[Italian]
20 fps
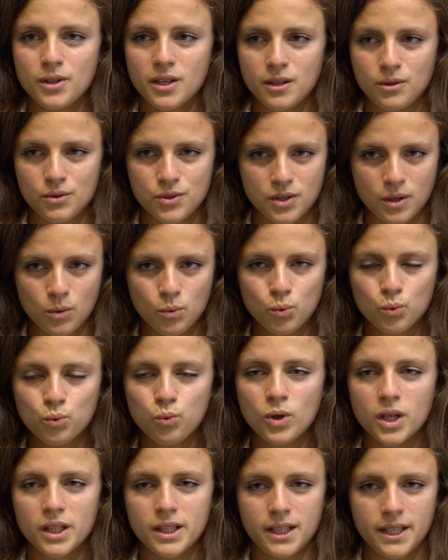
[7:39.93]
alla nostra
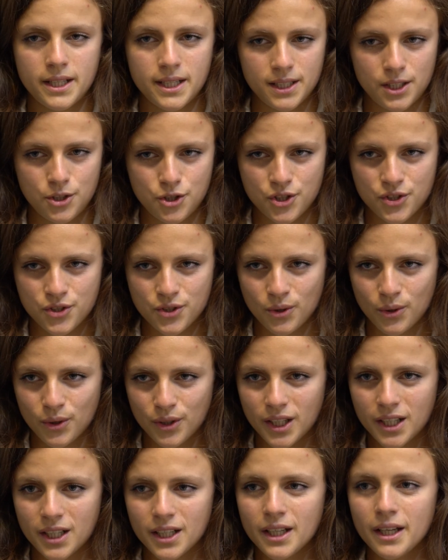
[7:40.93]
cultura, delle radici
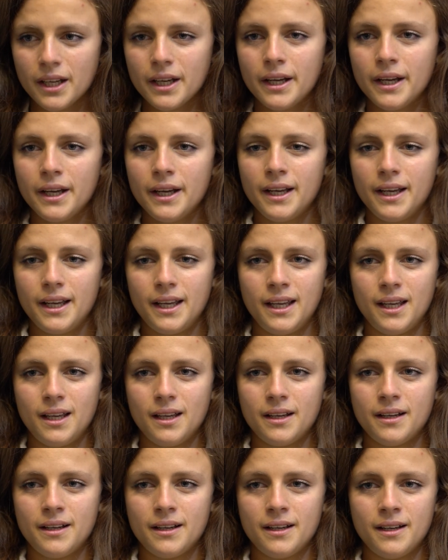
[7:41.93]
storiche e eh,